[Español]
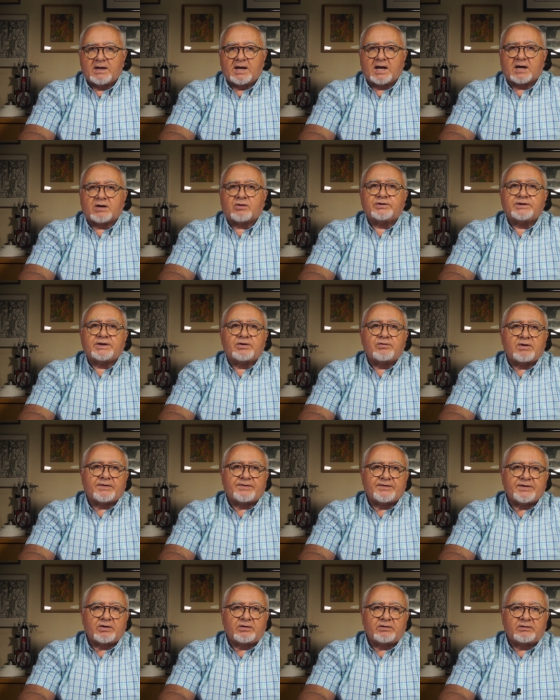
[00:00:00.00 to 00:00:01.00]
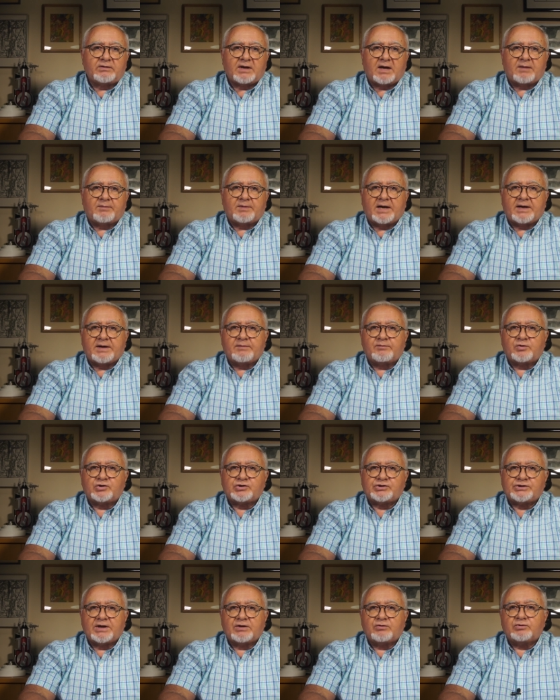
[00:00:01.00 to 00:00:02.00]
A continuación
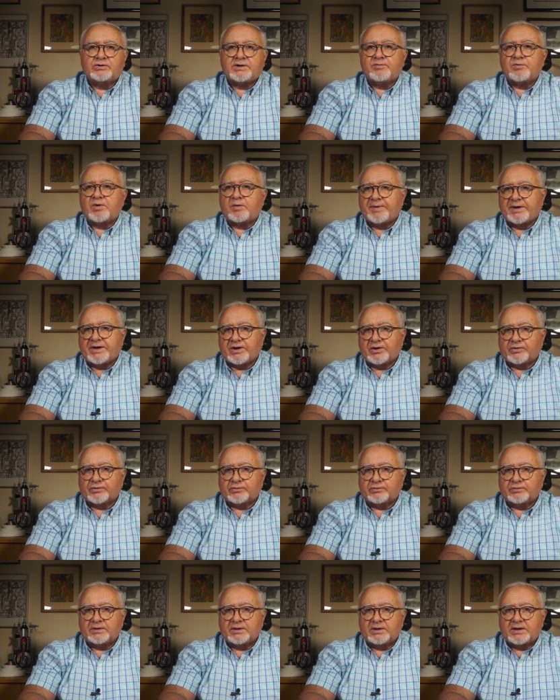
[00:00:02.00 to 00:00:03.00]
hablaremos del último periodo,